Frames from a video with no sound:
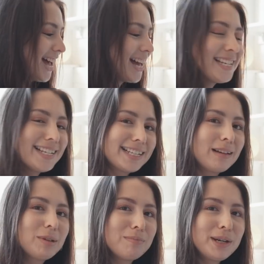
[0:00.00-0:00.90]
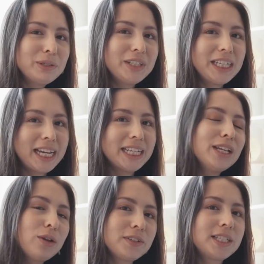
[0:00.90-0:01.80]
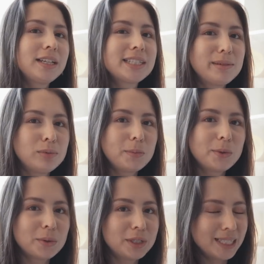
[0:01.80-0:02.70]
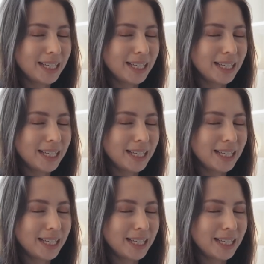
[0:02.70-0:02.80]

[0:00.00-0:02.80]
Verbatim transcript: Allerdings habe ich mehr oder weniger ein inoffizielles Laborbuch und ich